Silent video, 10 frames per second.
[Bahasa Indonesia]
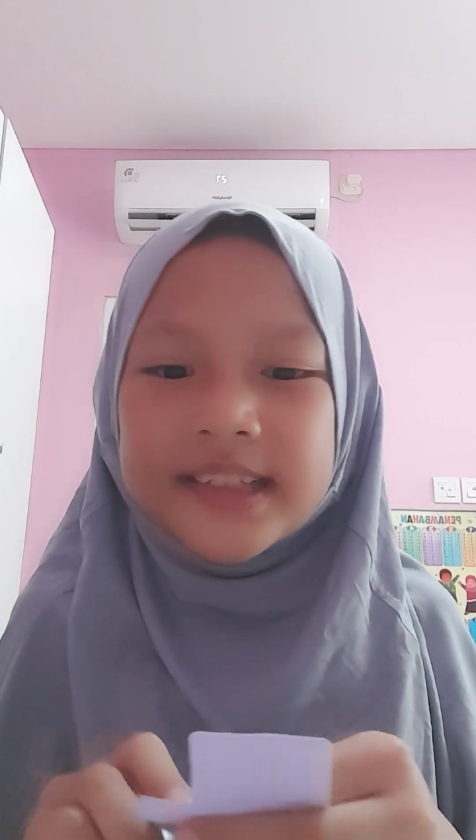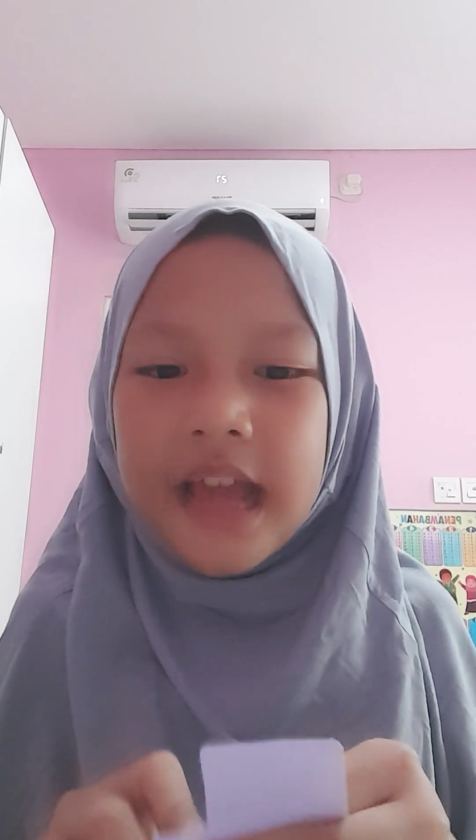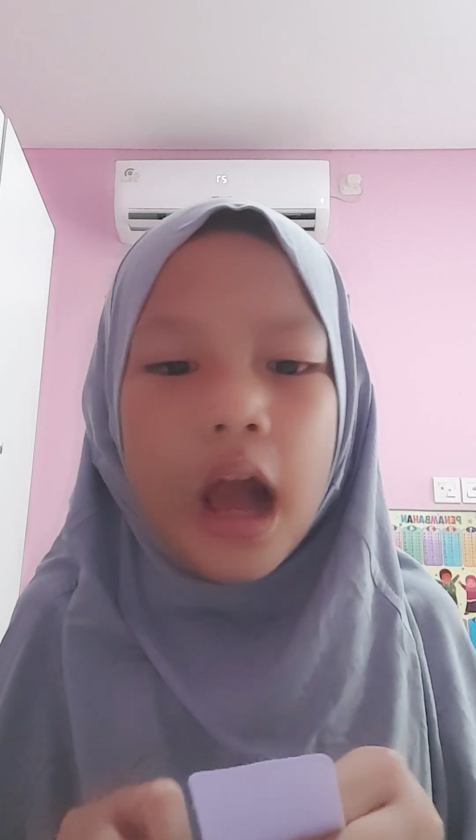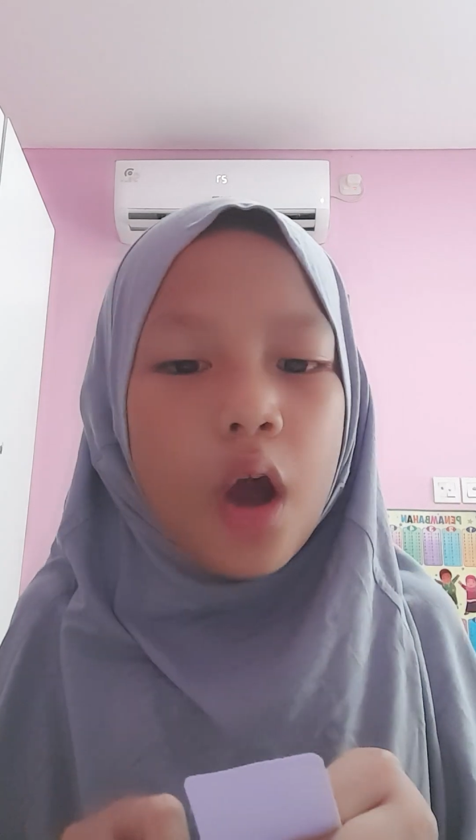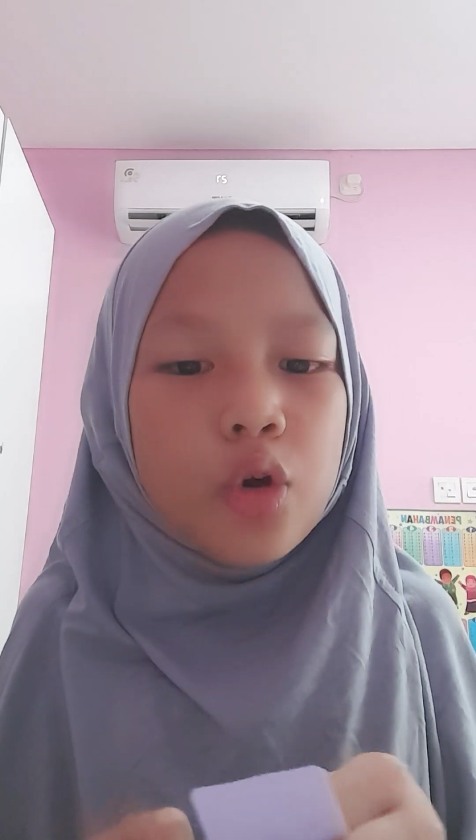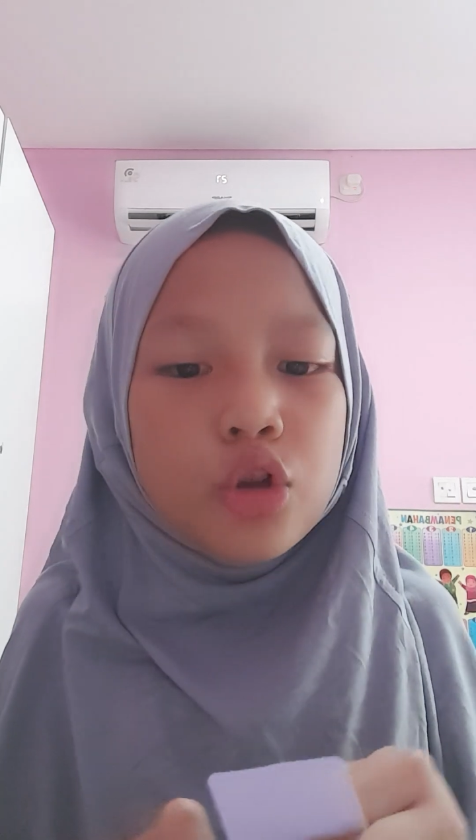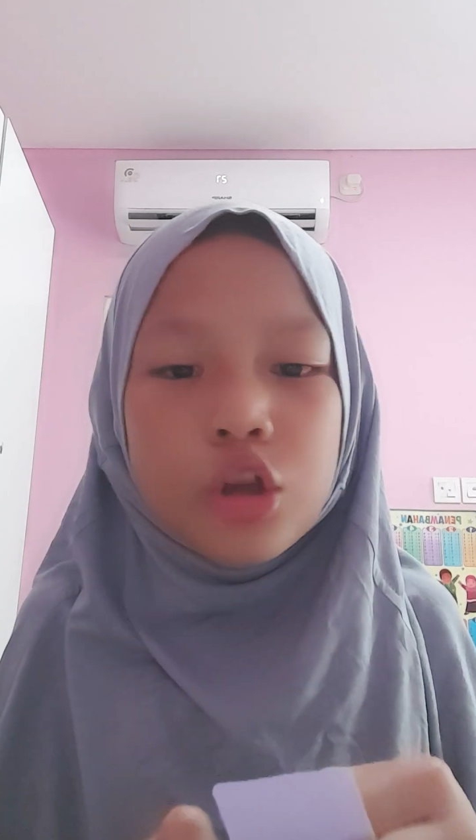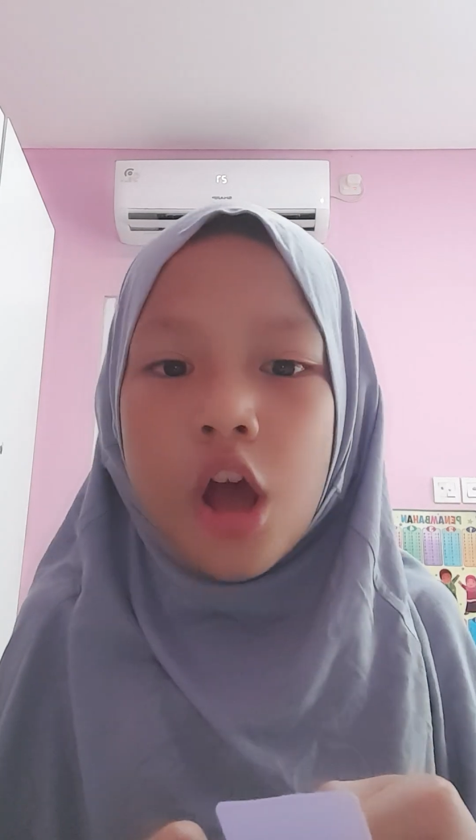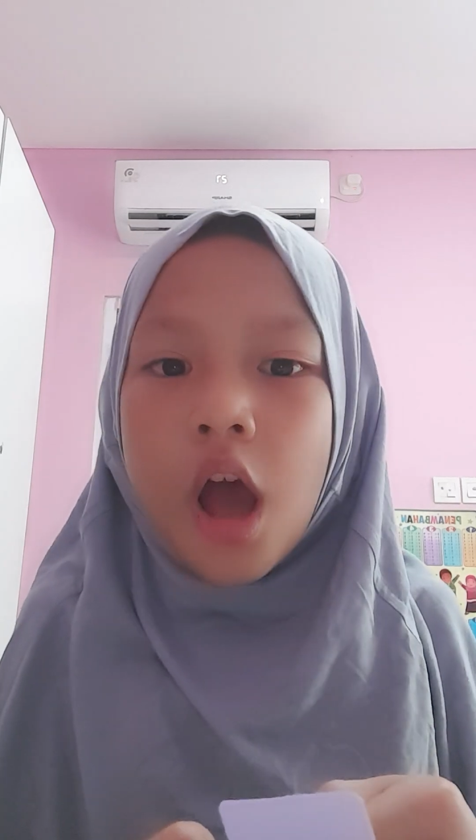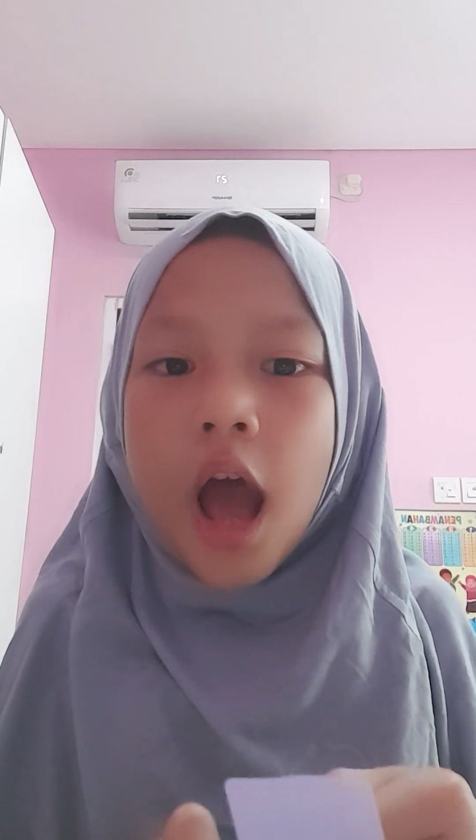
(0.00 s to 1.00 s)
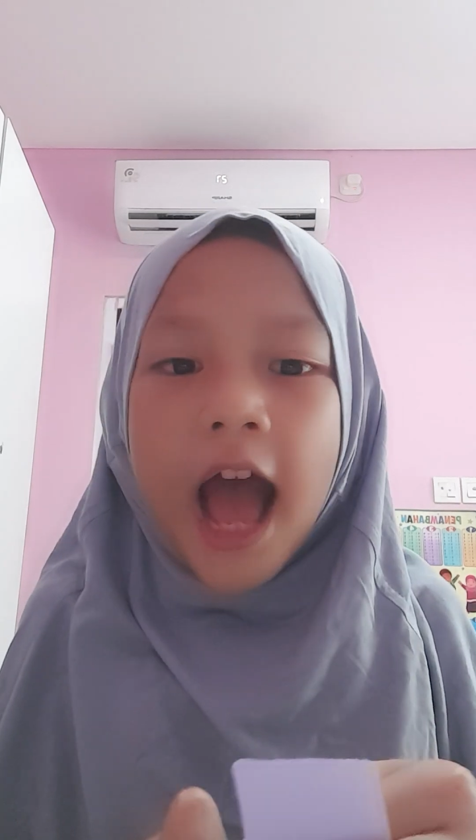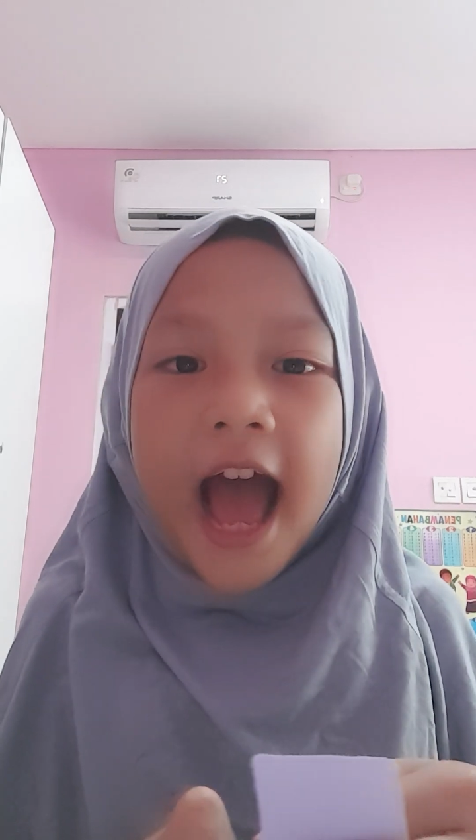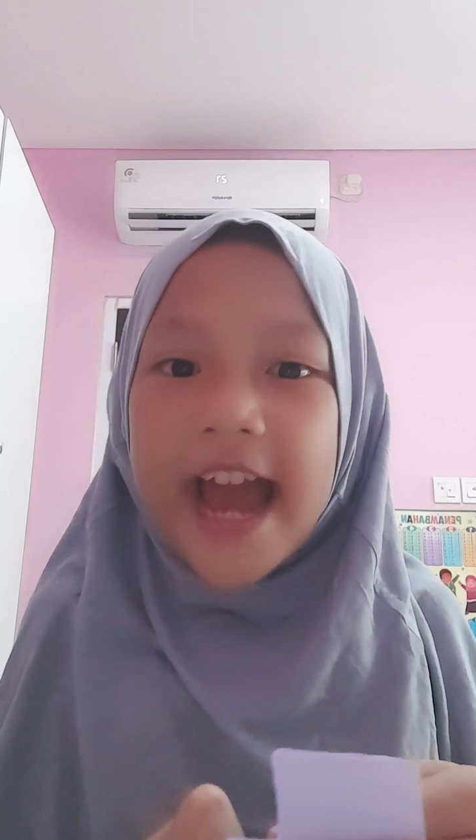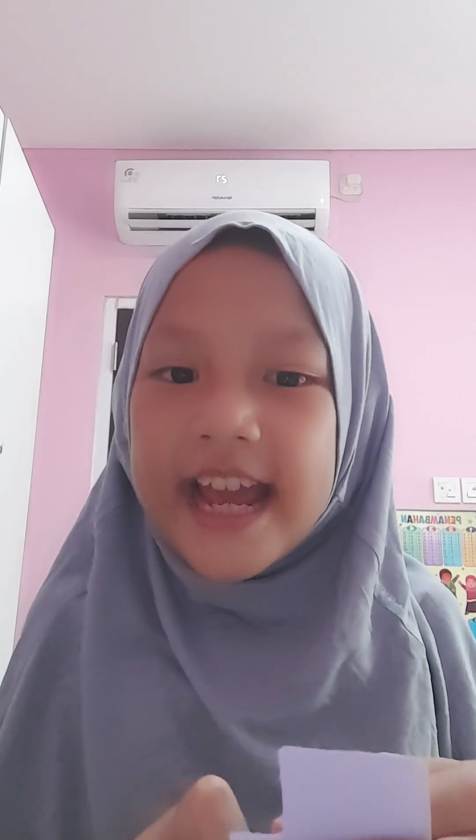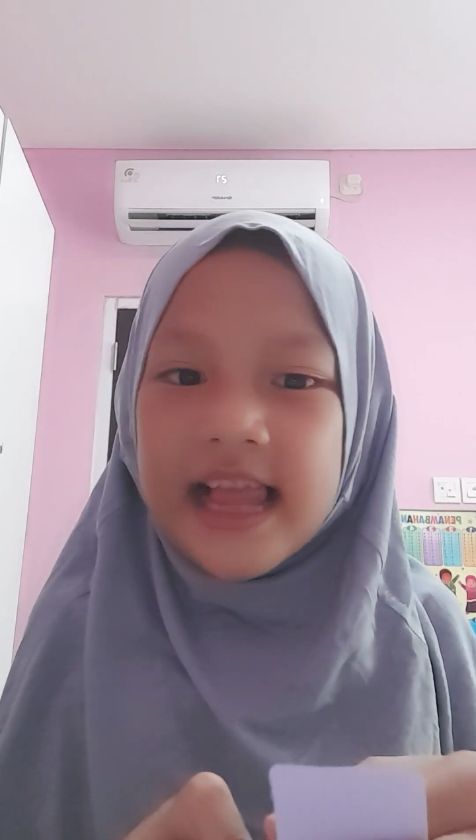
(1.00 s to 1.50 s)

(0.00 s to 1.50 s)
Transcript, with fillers: sih aku I